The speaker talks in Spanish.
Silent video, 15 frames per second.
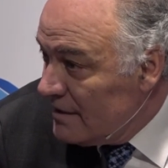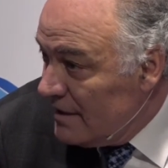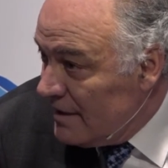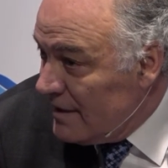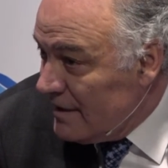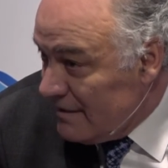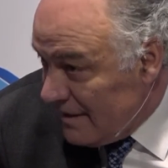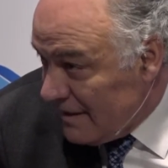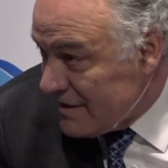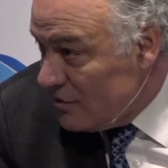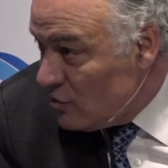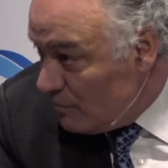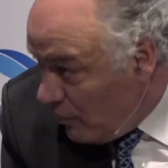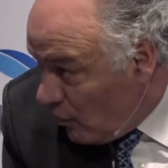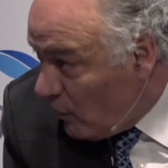eh,
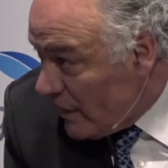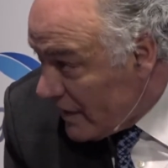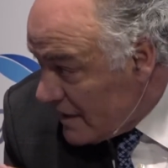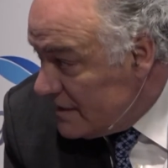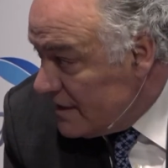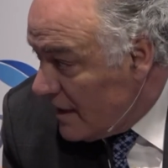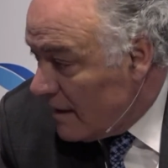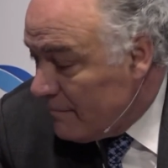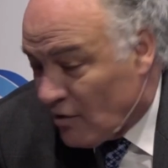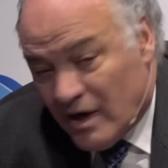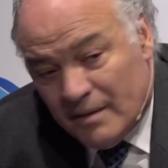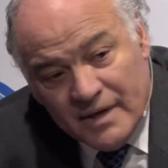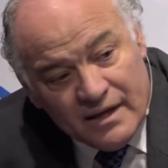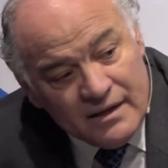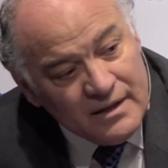haciendo un poco de crítica al
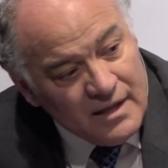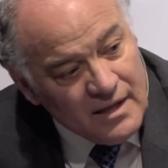programa,